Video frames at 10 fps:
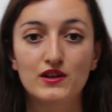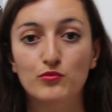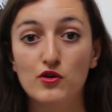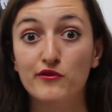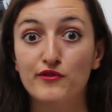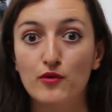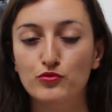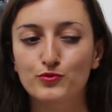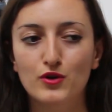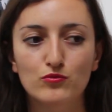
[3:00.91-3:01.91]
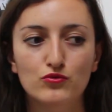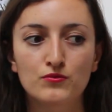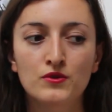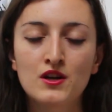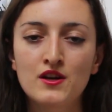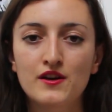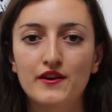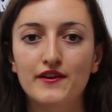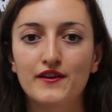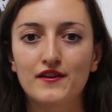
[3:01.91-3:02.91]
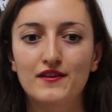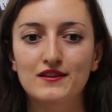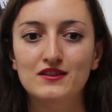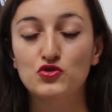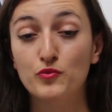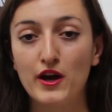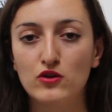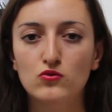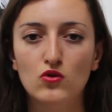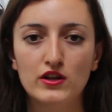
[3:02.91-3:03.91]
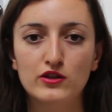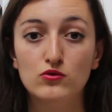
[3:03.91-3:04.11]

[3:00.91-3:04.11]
les profs un peu moins bons, euh, les super cours, les